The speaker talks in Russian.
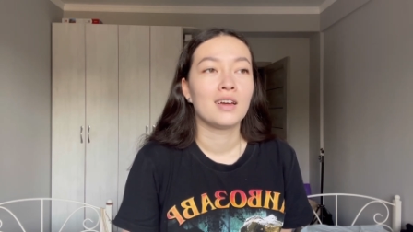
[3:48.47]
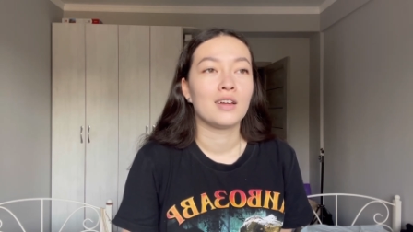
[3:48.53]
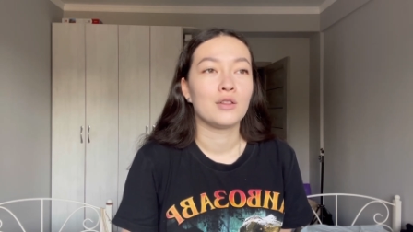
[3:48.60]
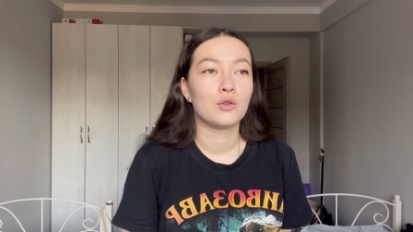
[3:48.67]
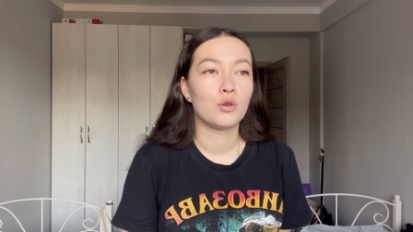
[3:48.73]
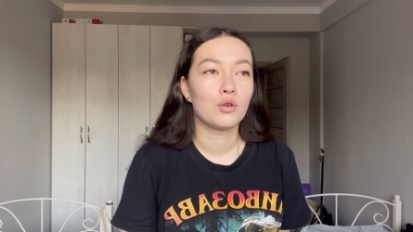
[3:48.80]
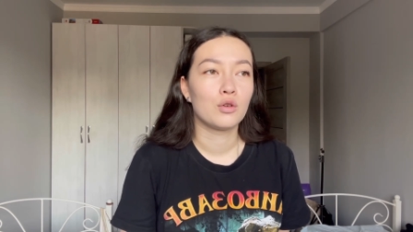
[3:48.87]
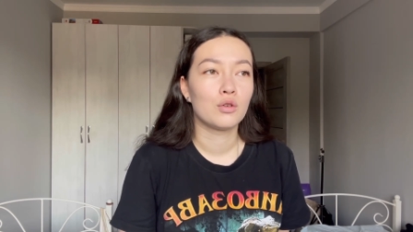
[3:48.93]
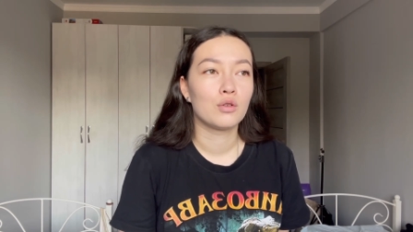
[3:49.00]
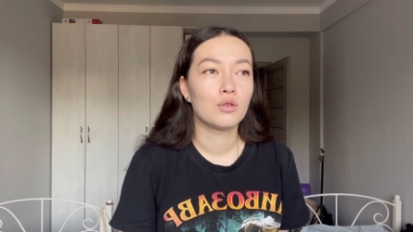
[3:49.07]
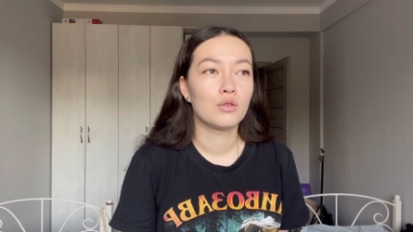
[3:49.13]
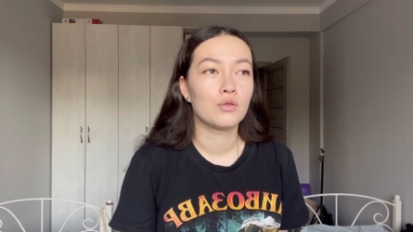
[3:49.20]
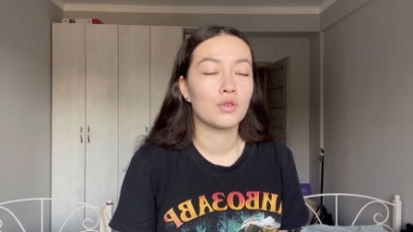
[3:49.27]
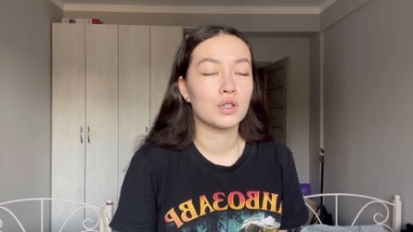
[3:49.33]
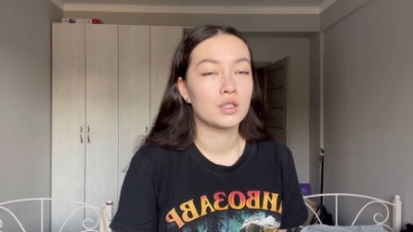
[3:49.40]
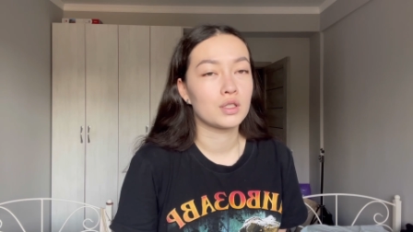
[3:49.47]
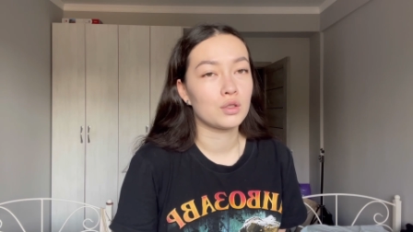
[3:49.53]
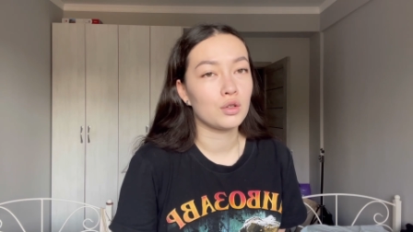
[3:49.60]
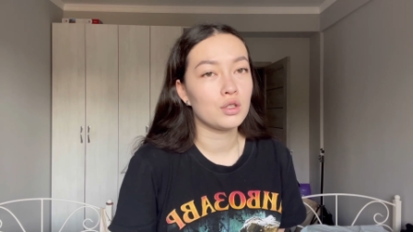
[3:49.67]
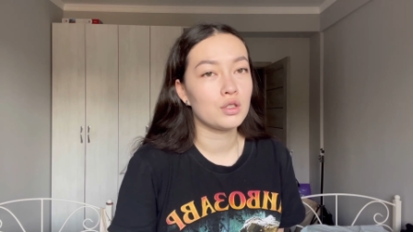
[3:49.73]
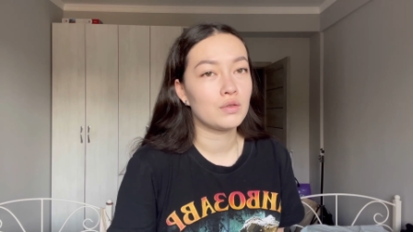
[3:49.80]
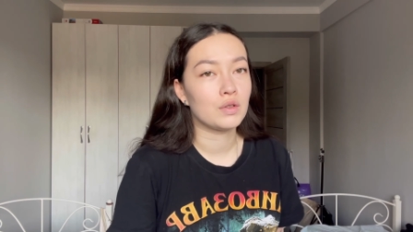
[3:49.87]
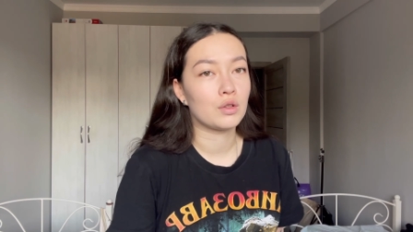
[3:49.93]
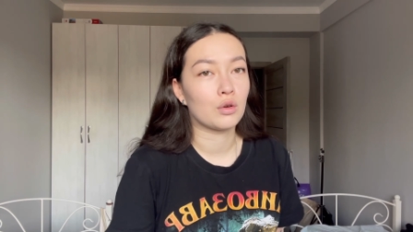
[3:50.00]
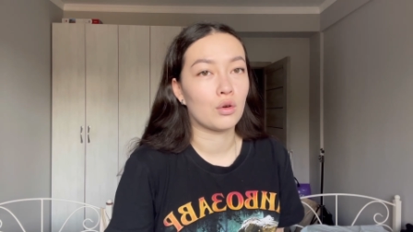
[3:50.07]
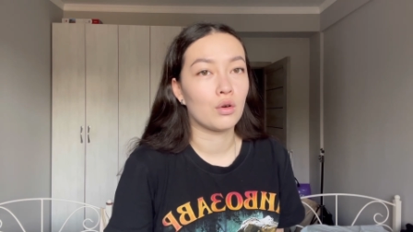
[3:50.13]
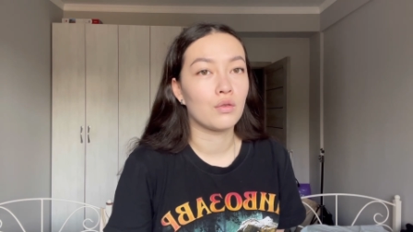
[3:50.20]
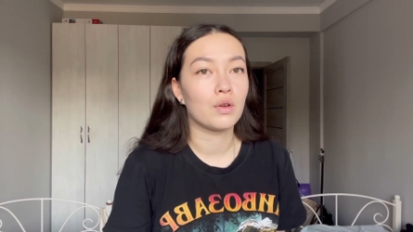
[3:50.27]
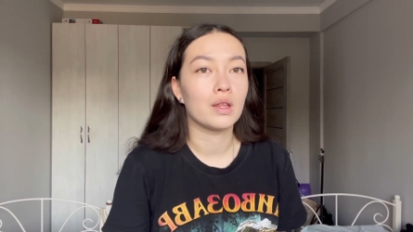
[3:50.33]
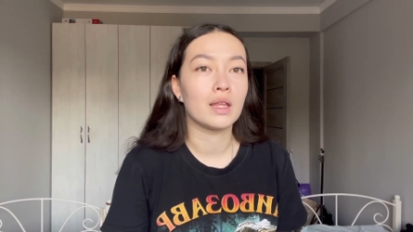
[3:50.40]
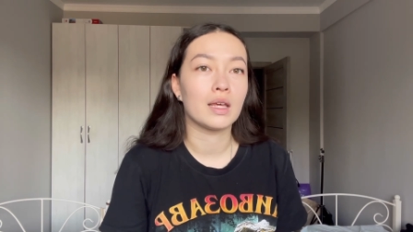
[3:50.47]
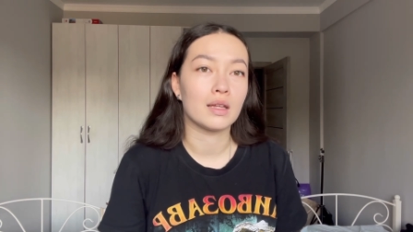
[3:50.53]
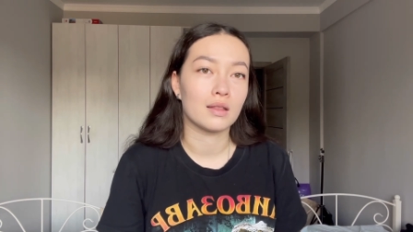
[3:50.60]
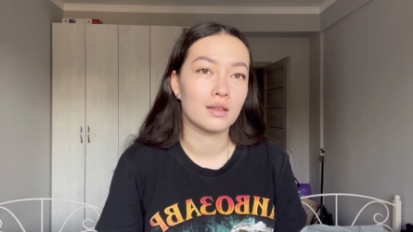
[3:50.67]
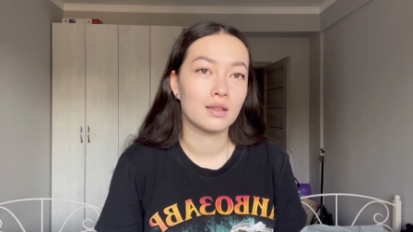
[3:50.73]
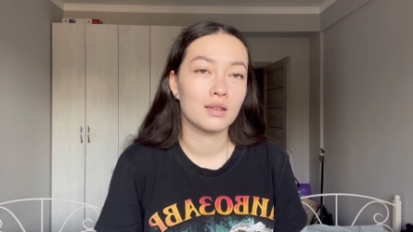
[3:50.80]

Но в расстройстве такого нет.